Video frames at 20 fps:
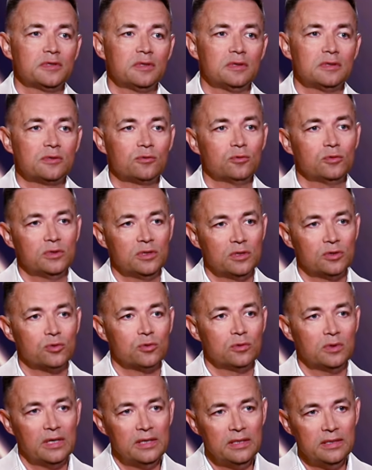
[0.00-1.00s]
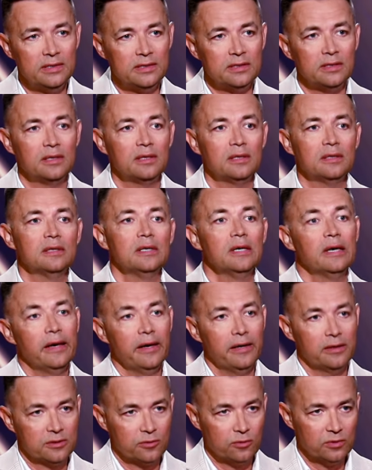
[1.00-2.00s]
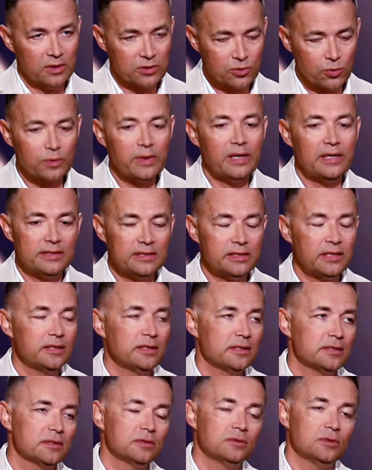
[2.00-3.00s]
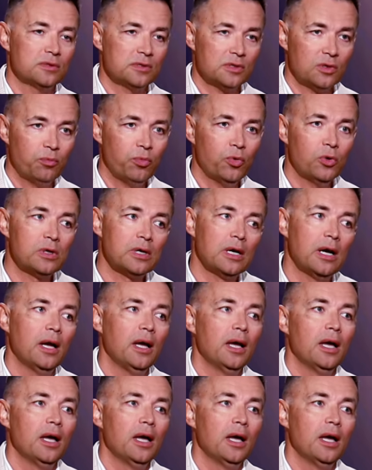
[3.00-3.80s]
студия журналистики. Студия журналистики есть и до сих пор.